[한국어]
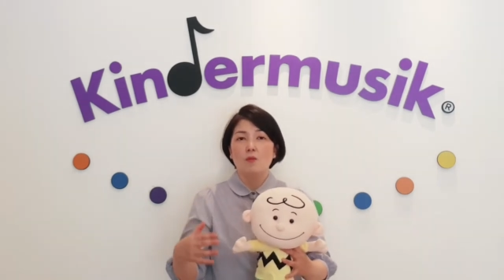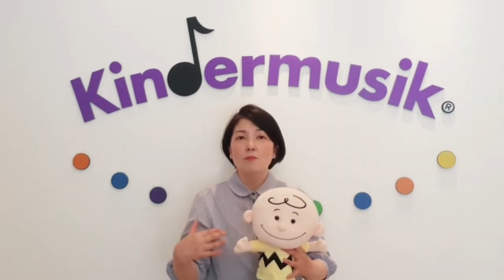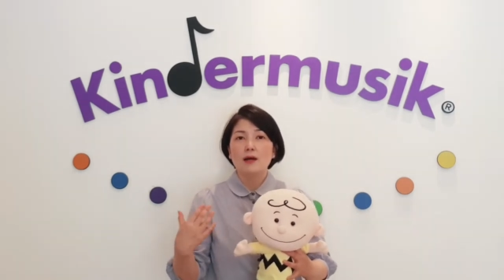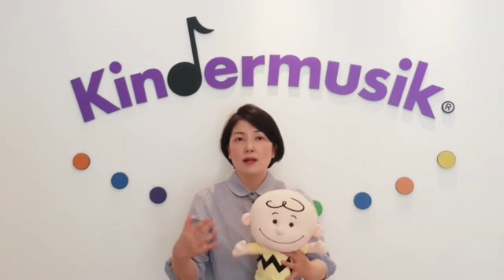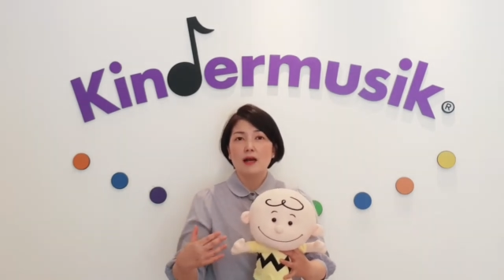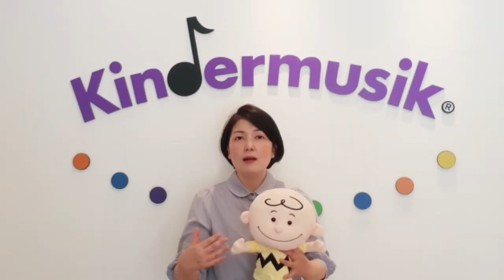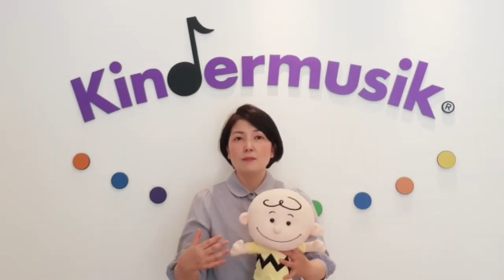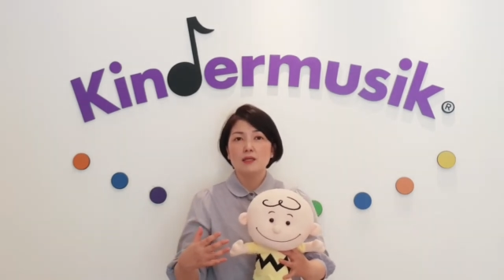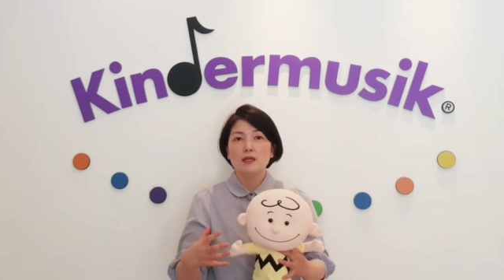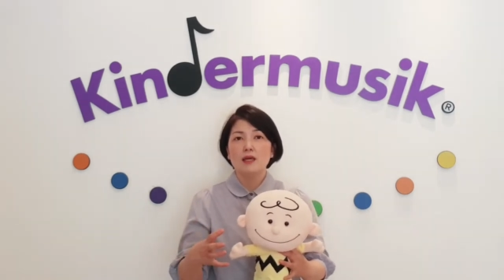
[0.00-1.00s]
엄마랑
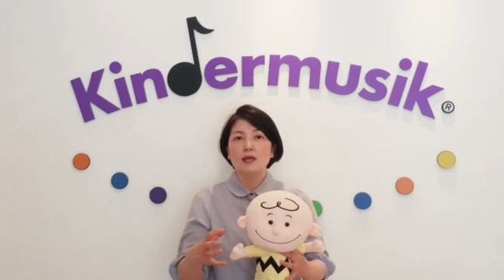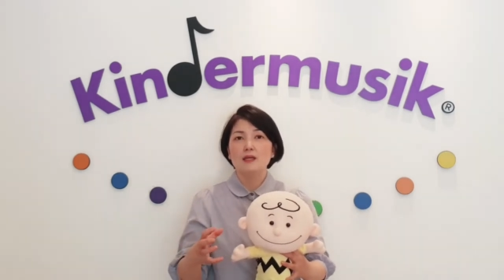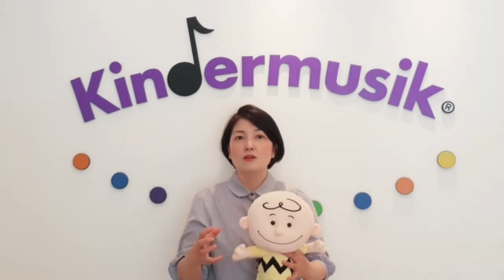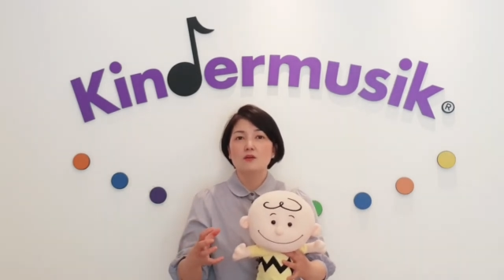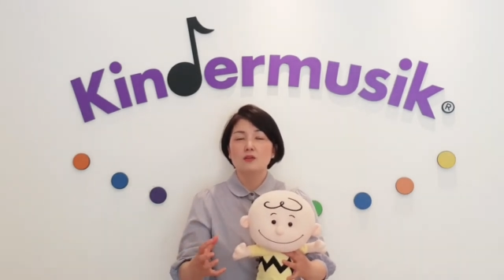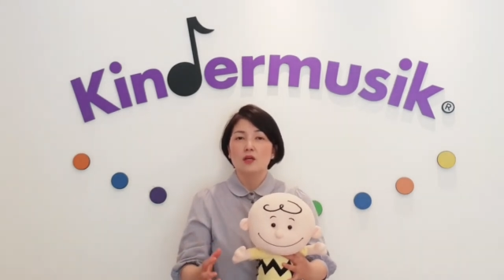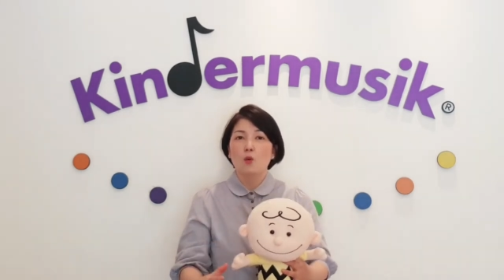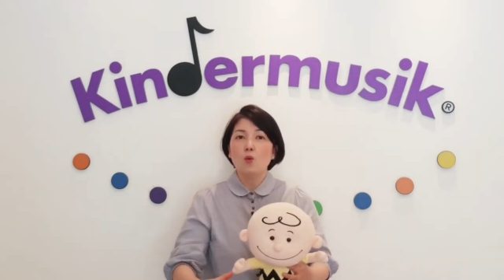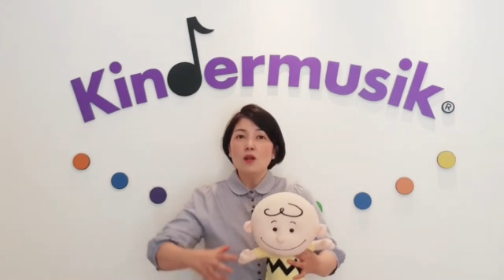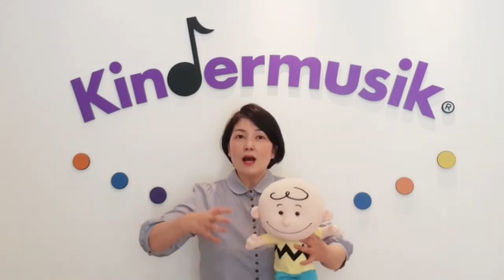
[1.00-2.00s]
함께 이런
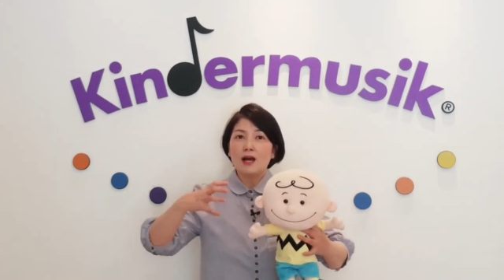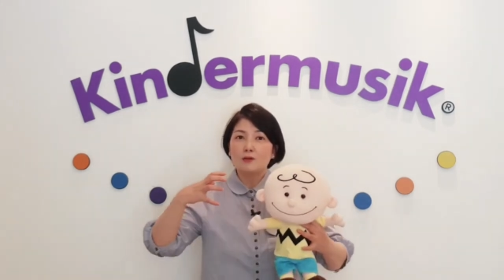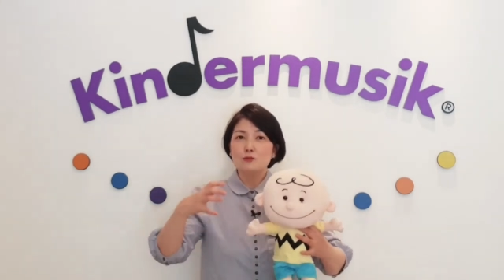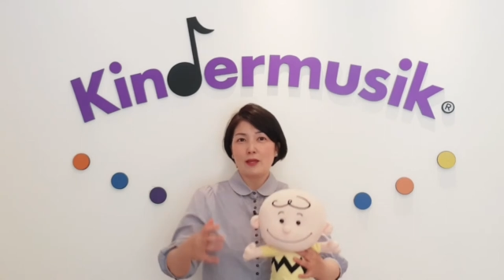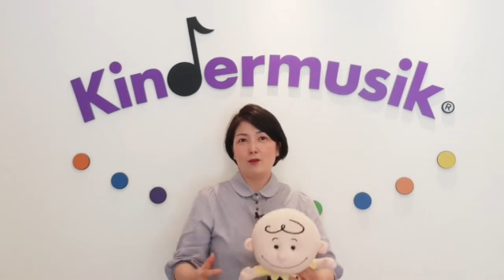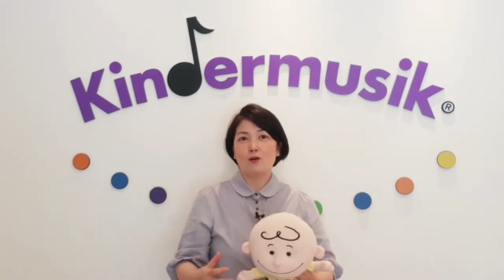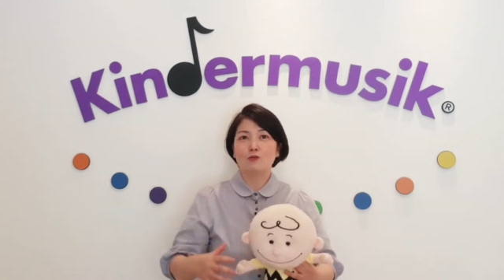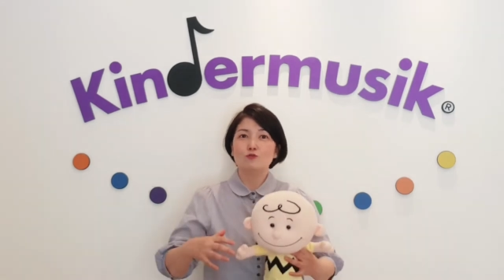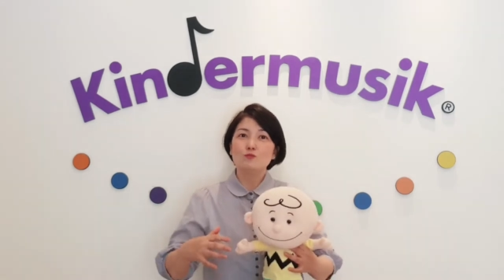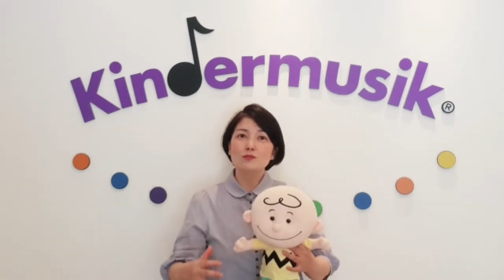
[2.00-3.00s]
올라가고
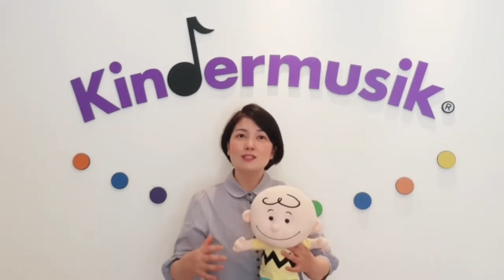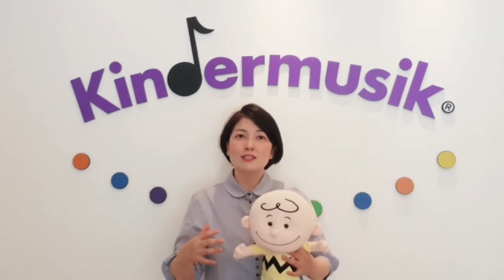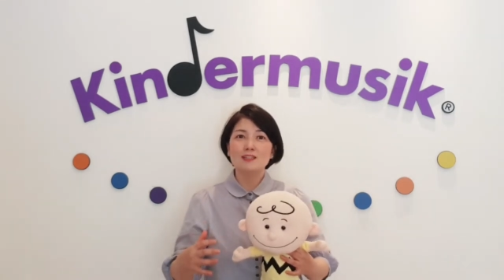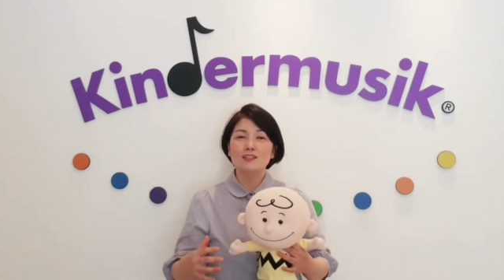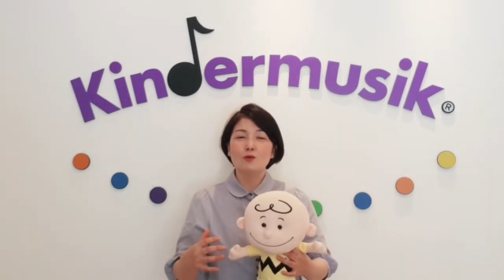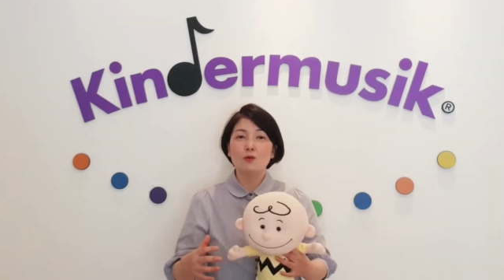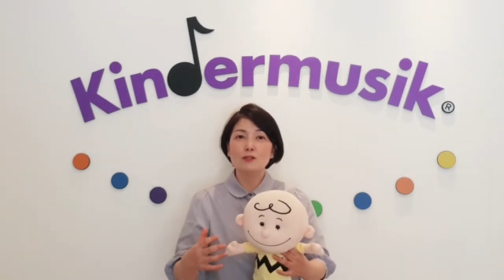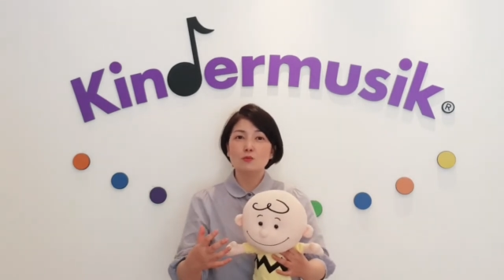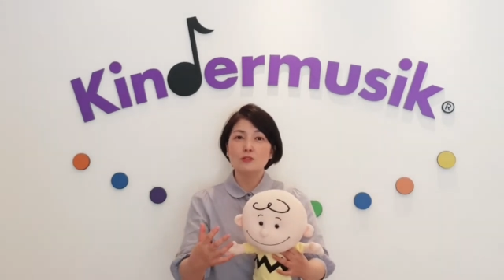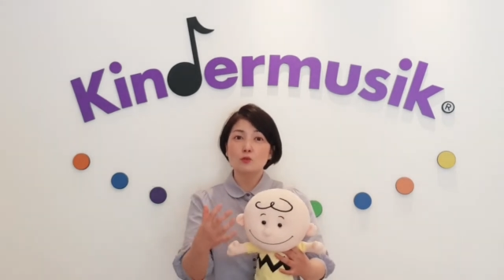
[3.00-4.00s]
내려가고 움직이는 이런
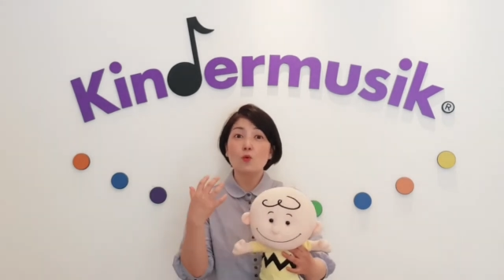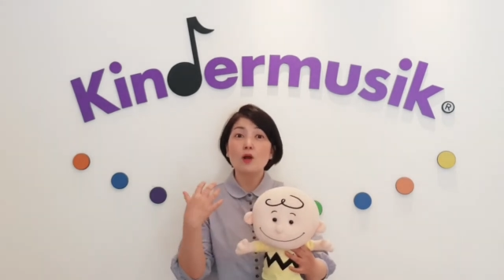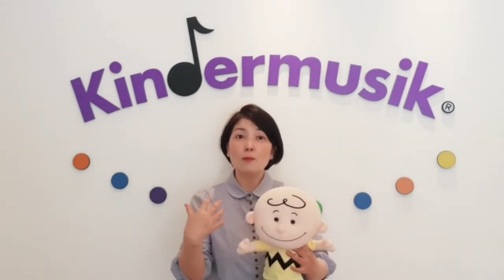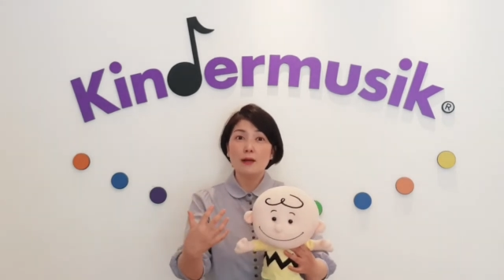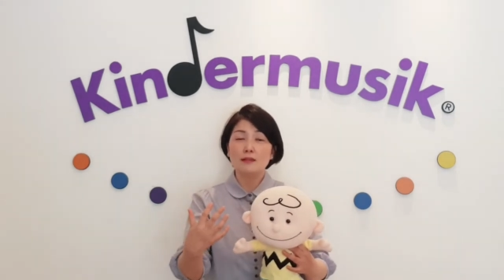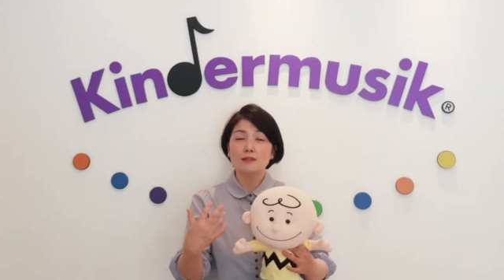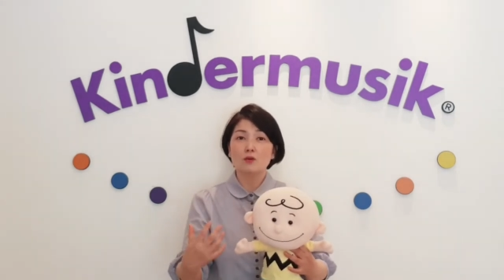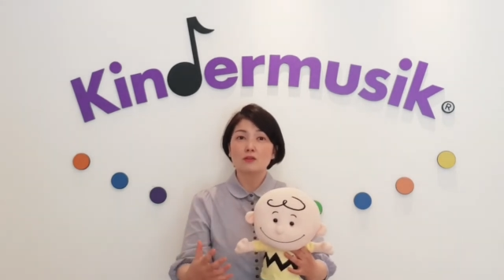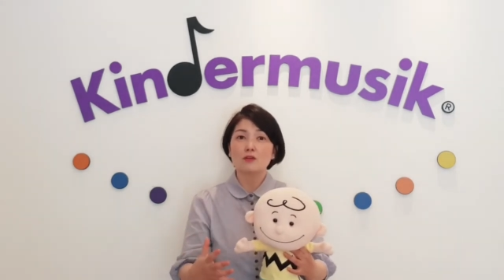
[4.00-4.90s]
활동을 교감하는,